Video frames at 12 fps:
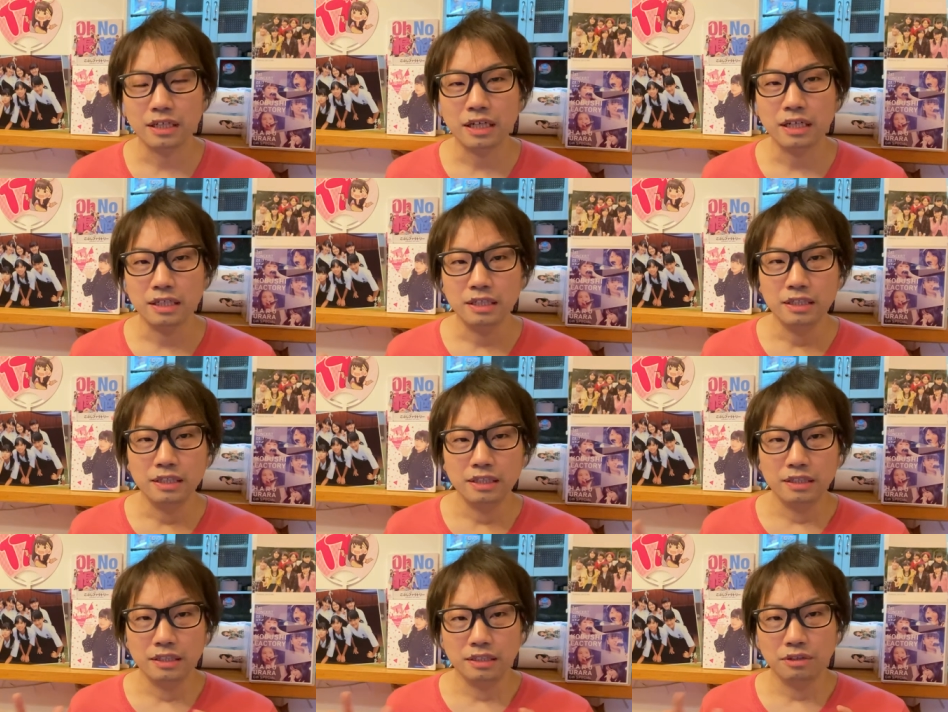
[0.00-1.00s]
あ
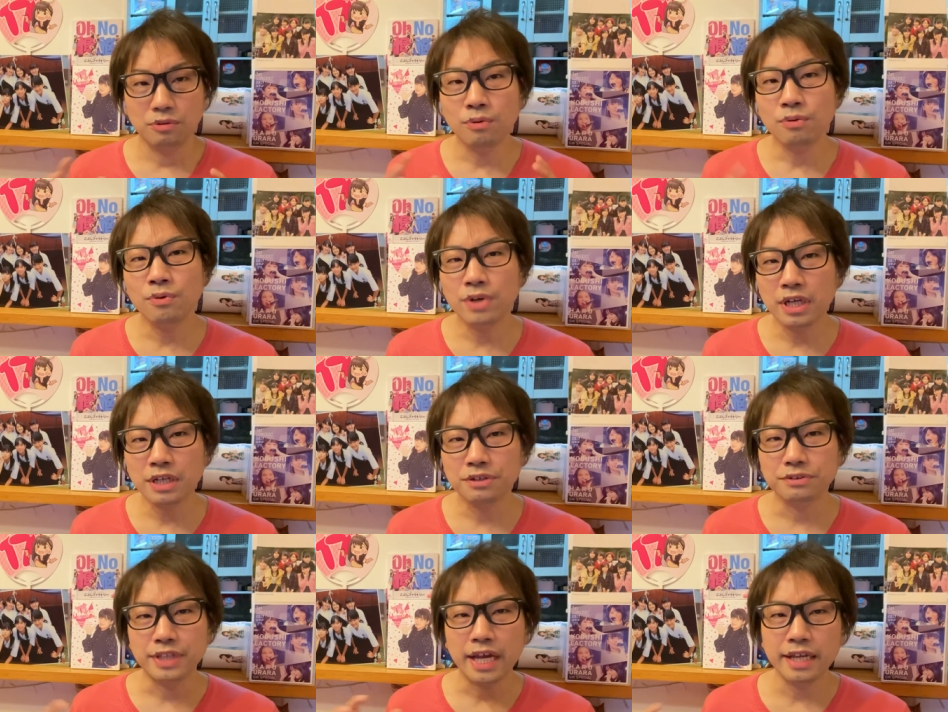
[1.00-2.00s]
高校野
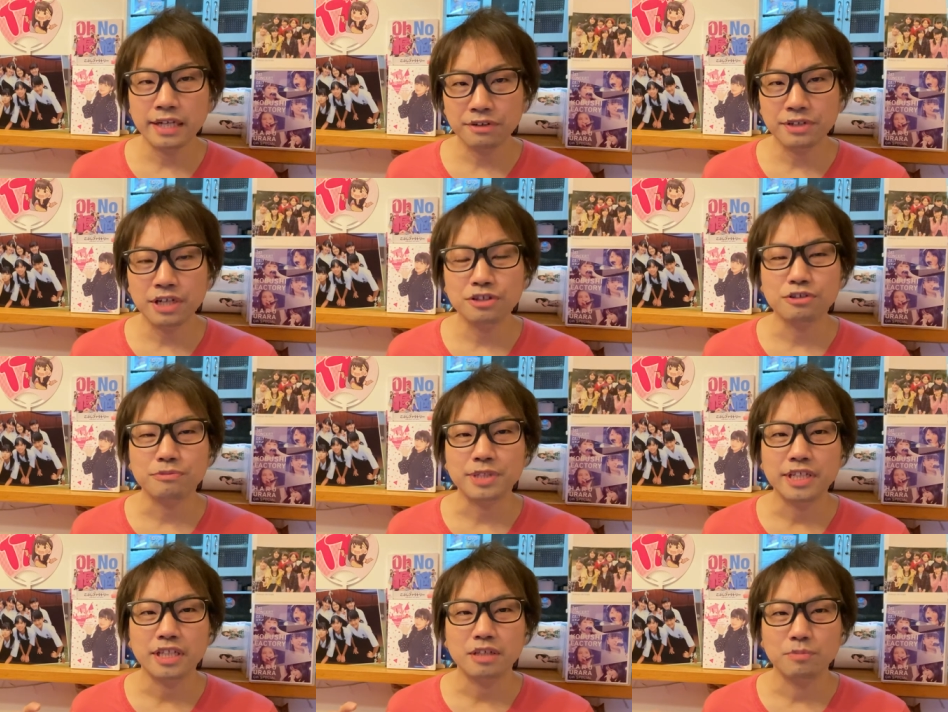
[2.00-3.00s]
球、大学野球み
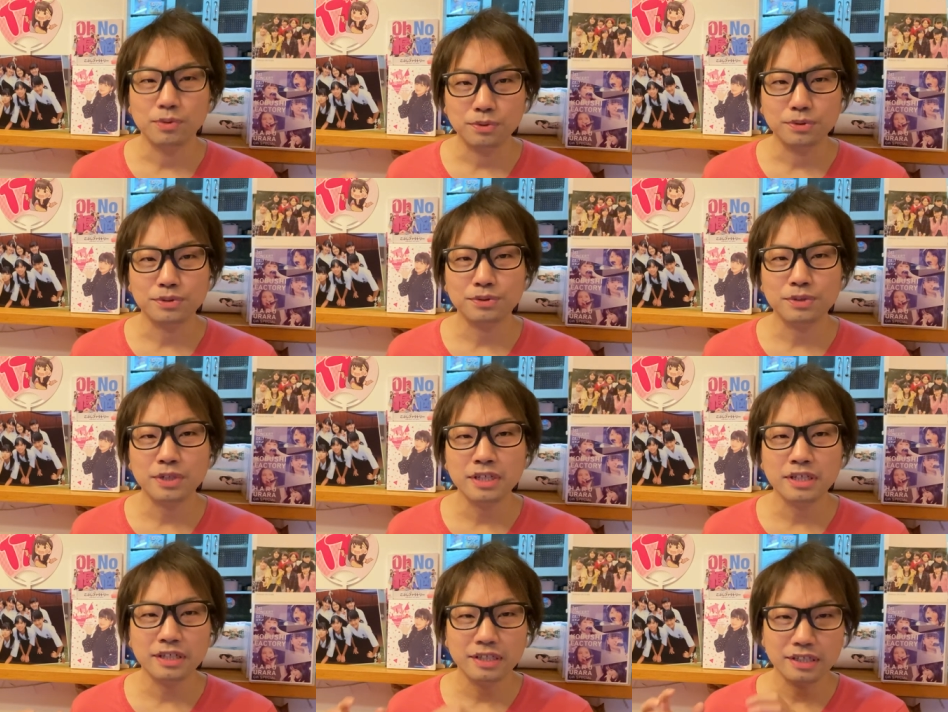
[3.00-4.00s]
たいなもの、それ
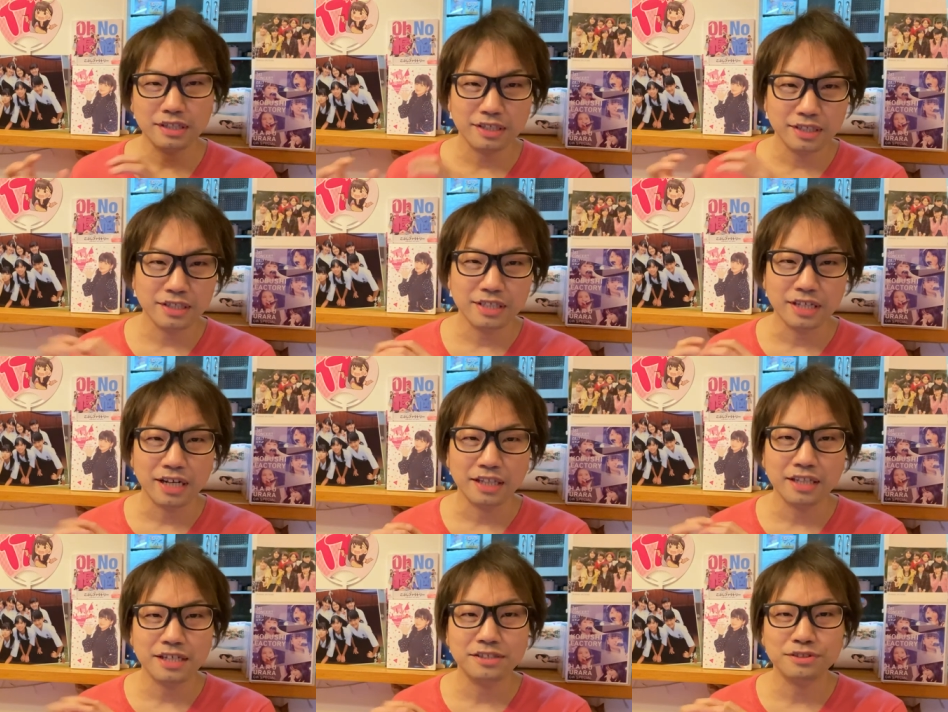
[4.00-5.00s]
に
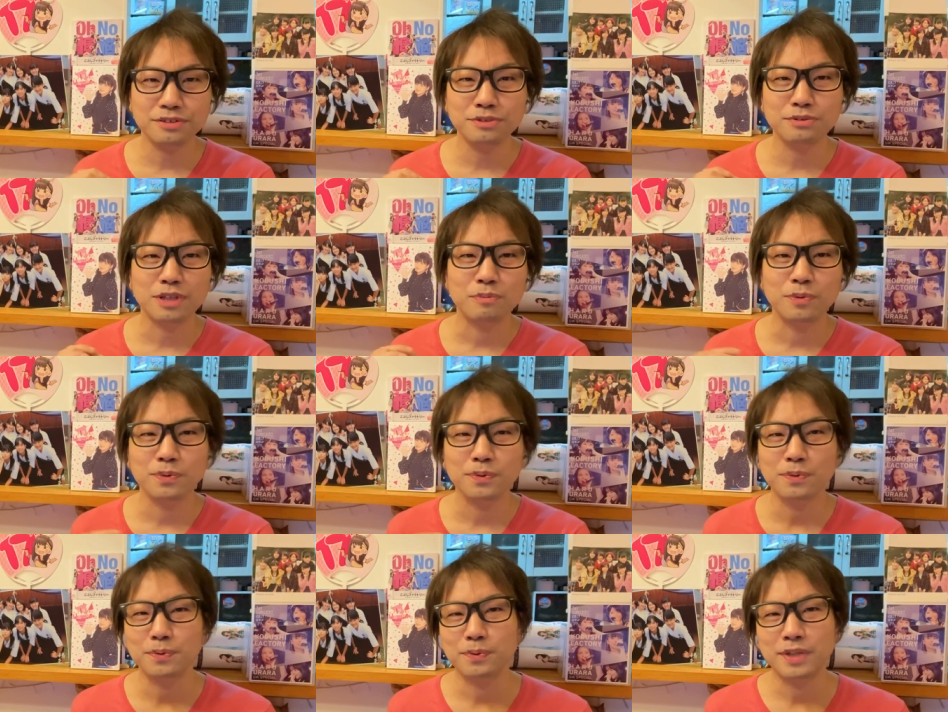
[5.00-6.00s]
値するようなも
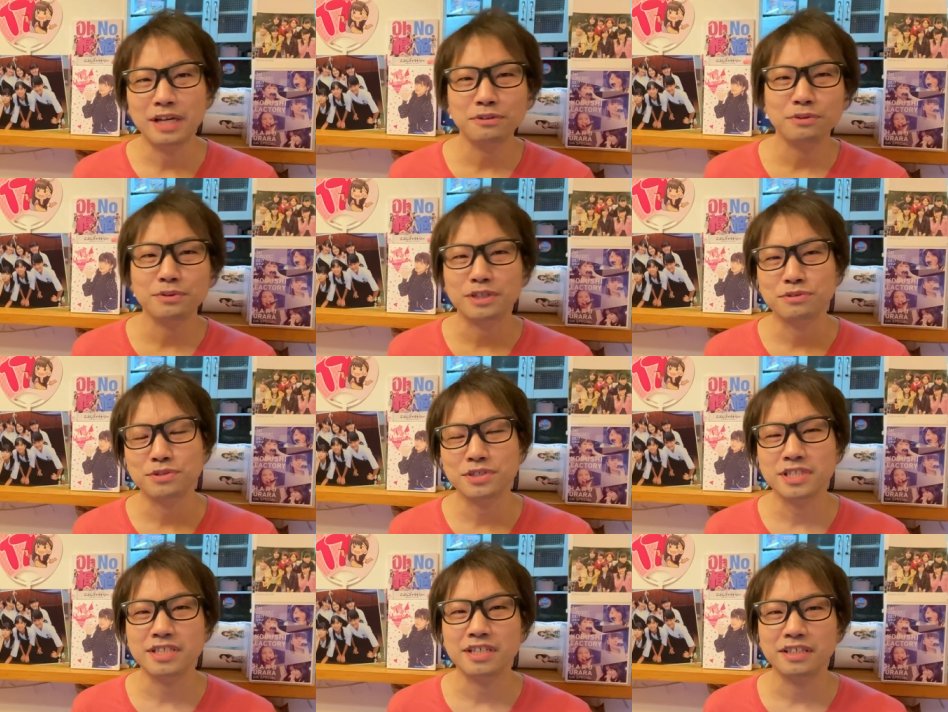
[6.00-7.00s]
のをなんというか組
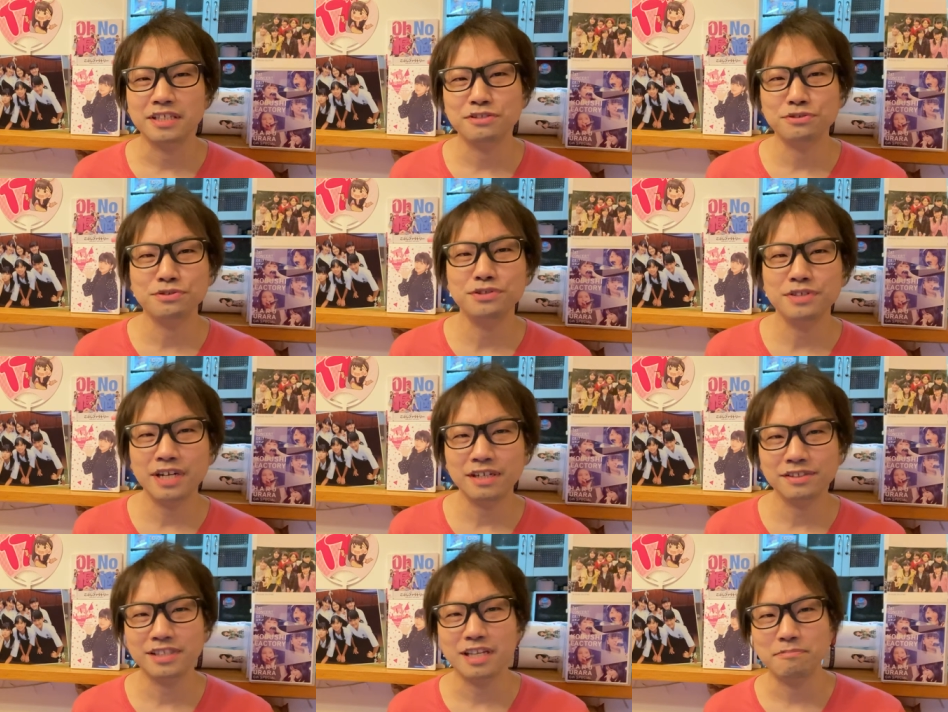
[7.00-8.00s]
織の中で中
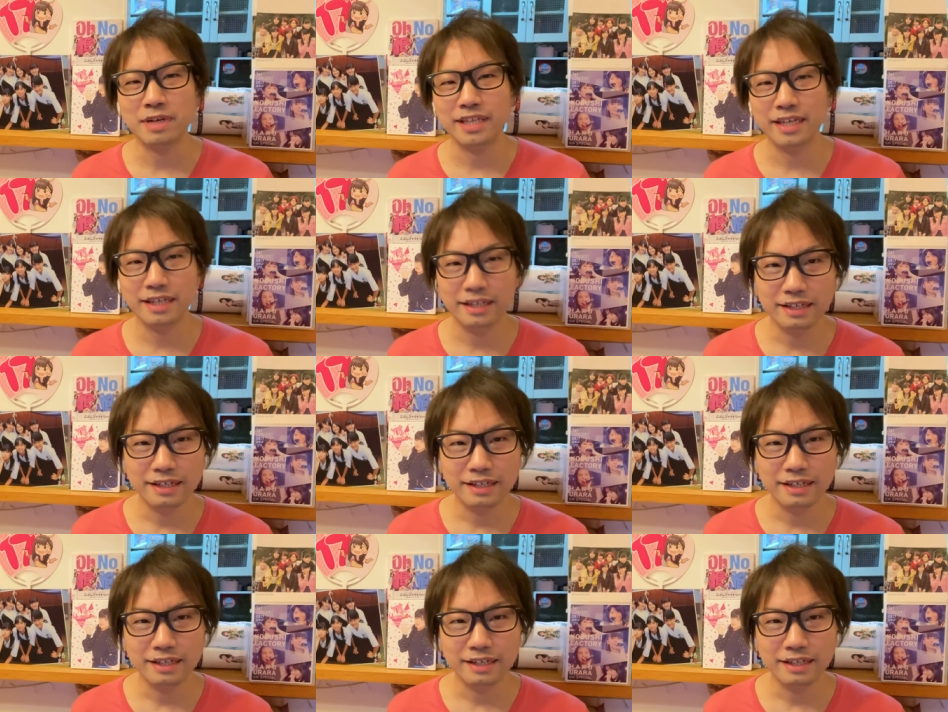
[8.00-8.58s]
学生まで